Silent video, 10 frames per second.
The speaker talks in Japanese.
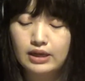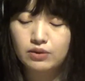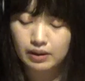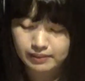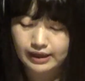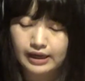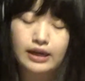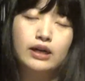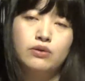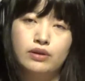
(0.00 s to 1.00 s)
ドラマや
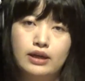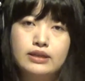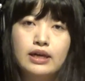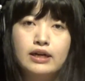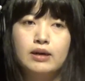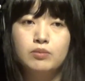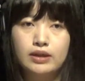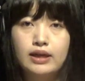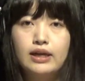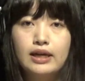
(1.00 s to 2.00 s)
映画のね参加も
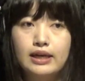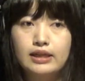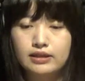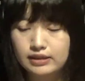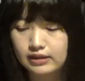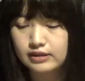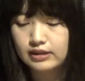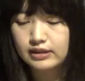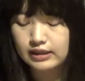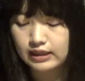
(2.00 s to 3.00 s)
ね、えたくさん
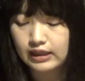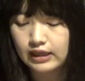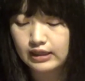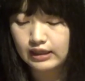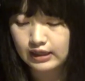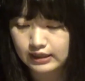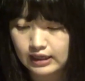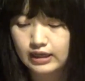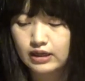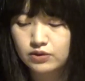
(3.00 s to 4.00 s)
させていただい
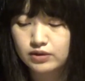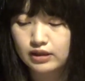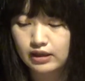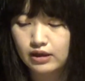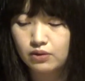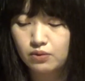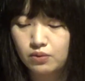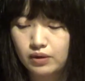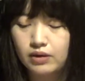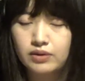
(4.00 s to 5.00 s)
てそしてね
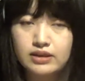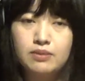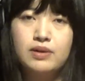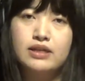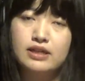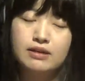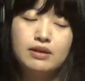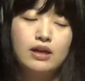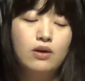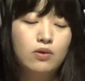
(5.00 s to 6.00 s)
オンエアをですね皆さんに
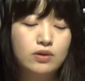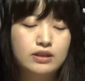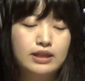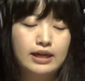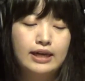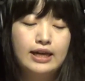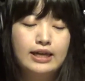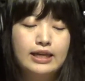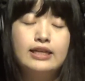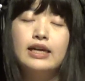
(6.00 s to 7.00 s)
お伝え
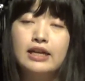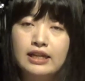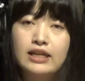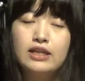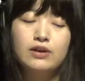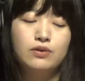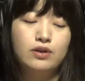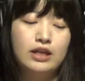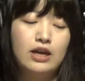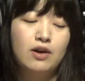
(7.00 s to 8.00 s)
できたらなというふ
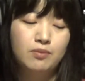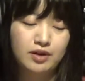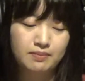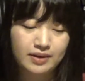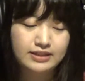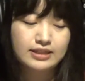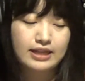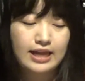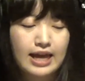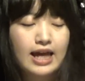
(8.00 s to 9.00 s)
うに思いま
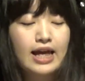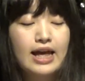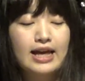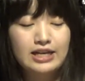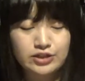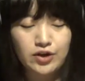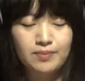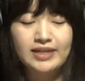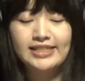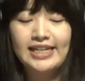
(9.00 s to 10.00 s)
す。以上
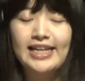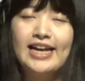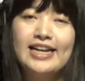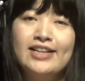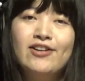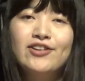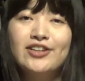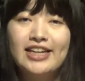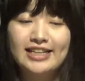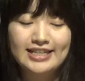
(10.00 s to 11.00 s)
マンスリーダイアリーの
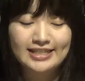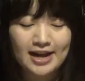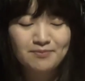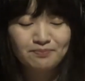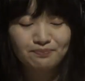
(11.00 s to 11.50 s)
コーナーでした